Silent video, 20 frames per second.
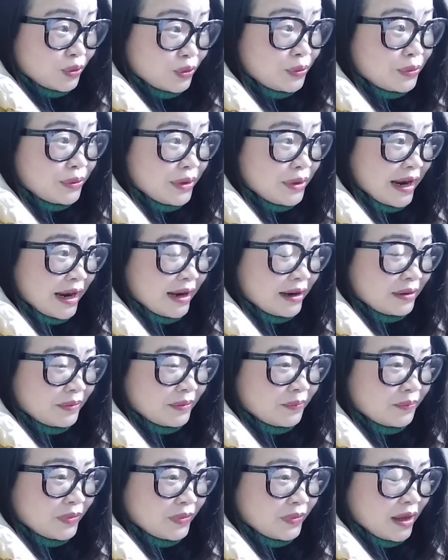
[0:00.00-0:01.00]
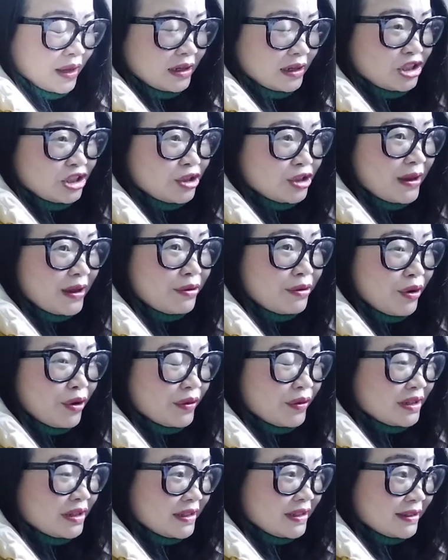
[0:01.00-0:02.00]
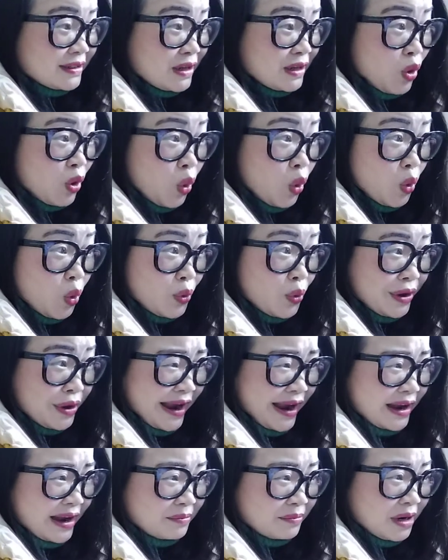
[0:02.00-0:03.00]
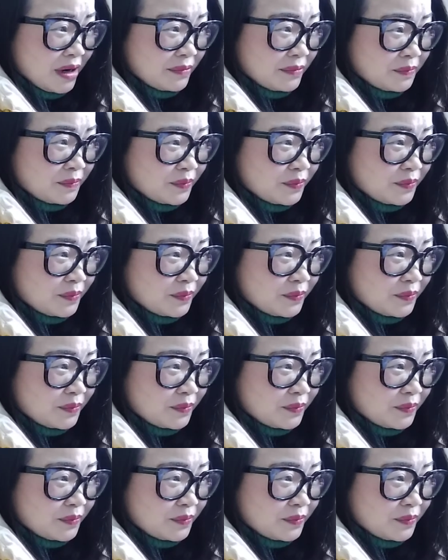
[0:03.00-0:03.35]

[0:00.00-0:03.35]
突然”。你知道有个词叫“忽然”吗？